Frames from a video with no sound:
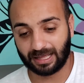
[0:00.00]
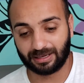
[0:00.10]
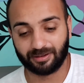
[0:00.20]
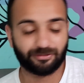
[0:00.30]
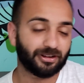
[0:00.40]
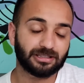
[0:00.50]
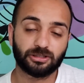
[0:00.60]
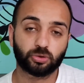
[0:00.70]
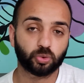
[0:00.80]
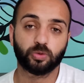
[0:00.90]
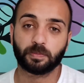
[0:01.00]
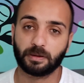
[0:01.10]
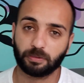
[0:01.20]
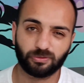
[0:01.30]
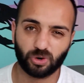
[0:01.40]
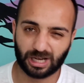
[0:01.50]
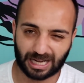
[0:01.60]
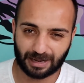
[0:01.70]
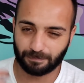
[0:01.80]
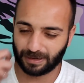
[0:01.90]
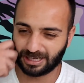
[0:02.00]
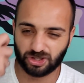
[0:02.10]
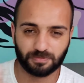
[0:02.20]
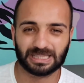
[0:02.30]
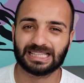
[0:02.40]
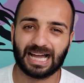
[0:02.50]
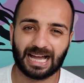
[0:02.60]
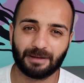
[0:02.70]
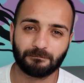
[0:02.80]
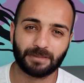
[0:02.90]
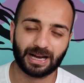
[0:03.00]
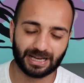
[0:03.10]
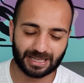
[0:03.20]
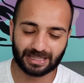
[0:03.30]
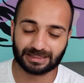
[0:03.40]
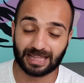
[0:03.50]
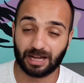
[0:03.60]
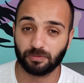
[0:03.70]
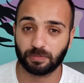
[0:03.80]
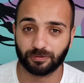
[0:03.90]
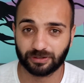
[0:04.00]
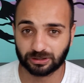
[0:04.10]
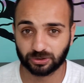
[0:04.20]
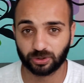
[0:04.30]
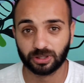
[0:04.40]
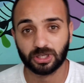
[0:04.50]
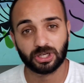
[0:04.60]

ela faz de tudo para provocar, para intimidar, para irritar um professor.